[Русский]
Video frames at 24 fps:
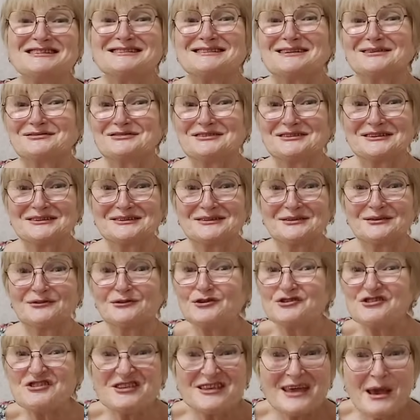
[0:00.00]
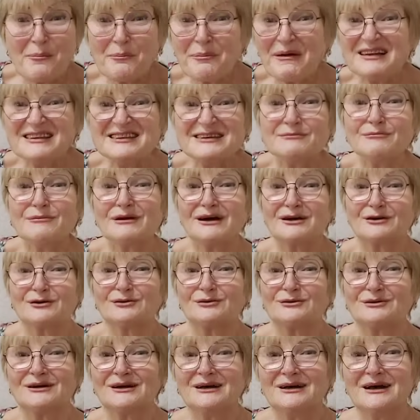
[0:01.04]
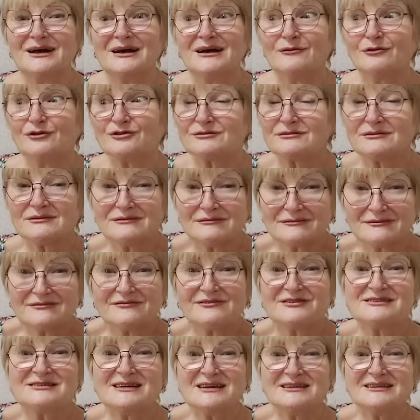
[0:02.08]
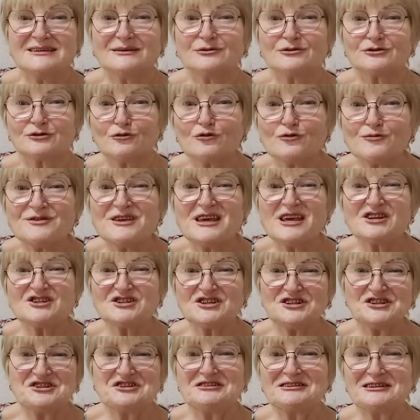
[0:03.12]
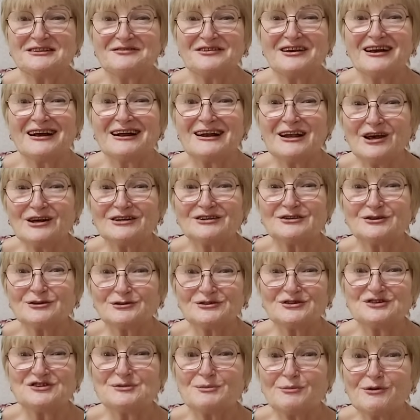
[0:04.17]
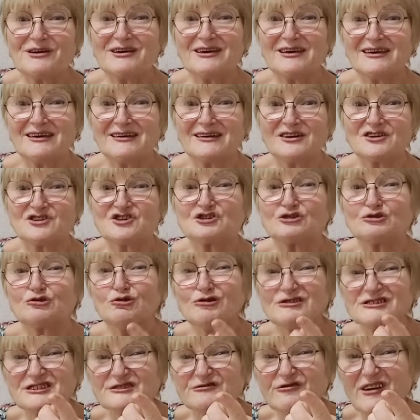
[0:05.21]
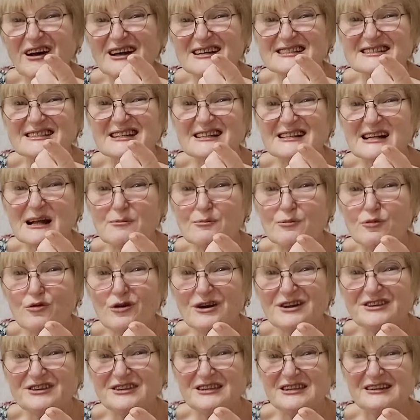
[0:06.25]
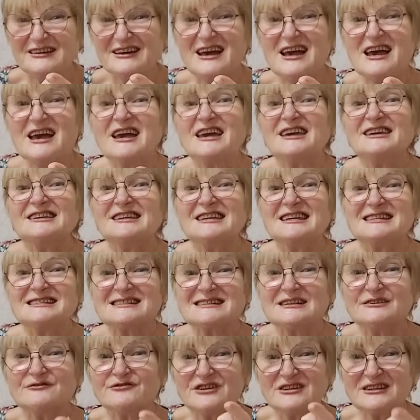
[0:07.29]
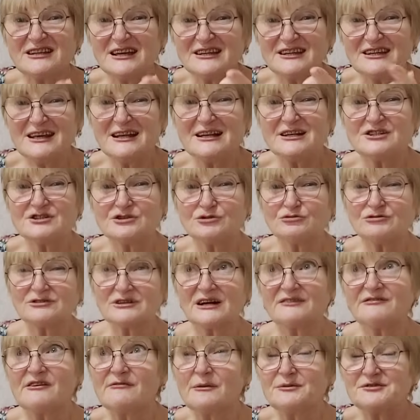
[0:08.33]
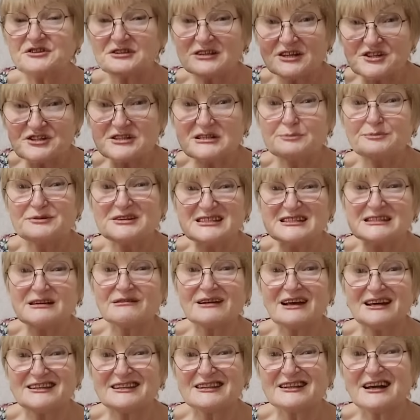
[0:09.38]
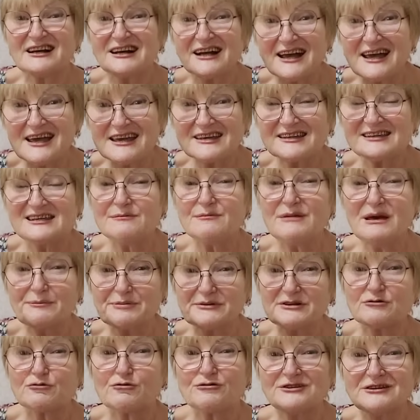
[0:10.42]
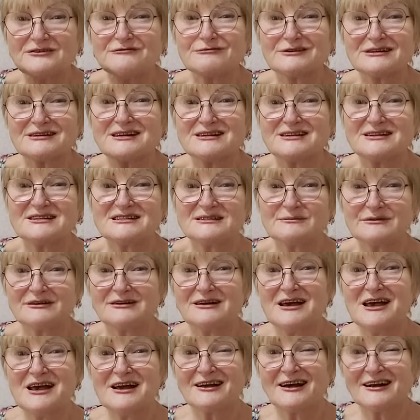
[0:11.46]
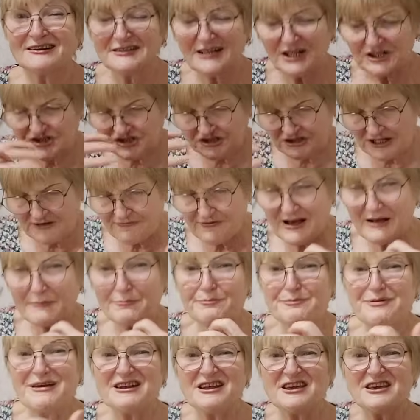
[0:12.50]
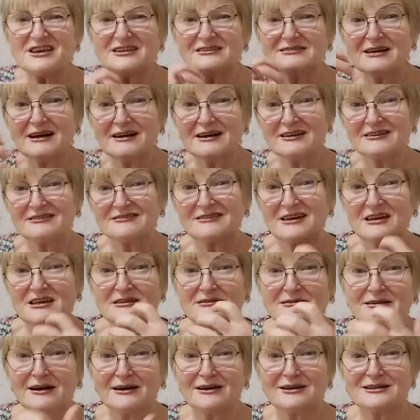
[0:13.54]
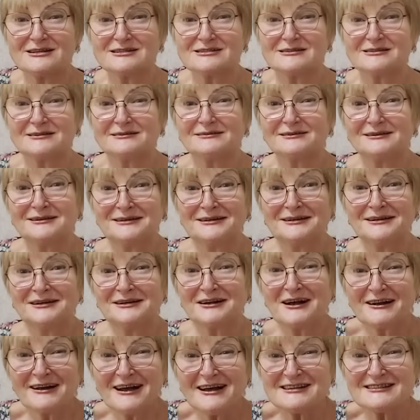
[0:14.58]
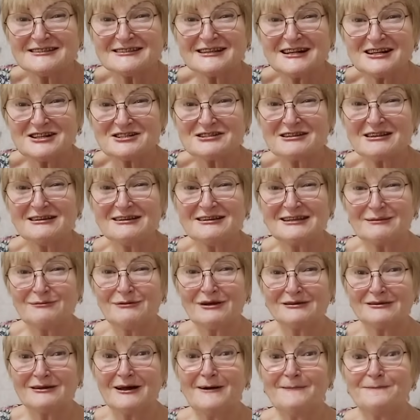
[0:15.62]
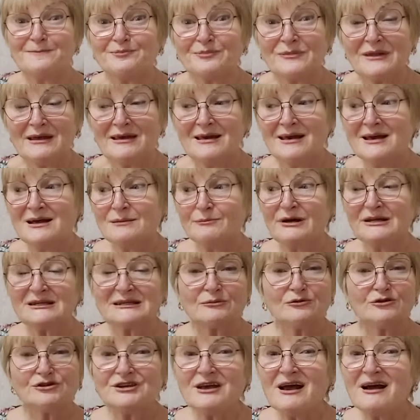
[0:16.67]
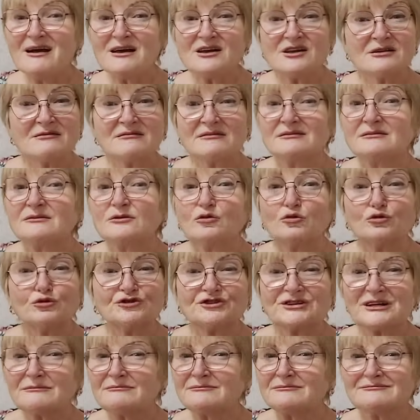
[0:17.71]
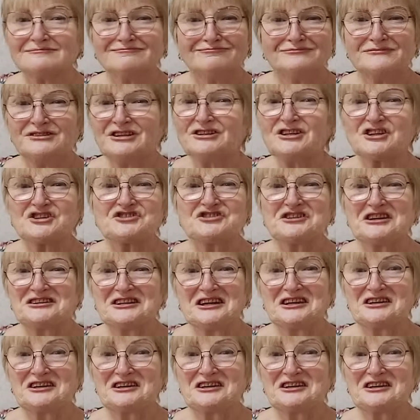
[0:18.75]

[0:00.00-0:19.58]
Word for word: завтрак. Вот не понимаю. Вот вы знаете, вот умнейший человек, Леон Антонович Букерия, что с вас за работник, если вы наели с утра? Вы вообще даже не представляете, какая химия проходит в организме, когда человек переедает, наедается. Какая страшная химия, да? Поэтому я утром не должна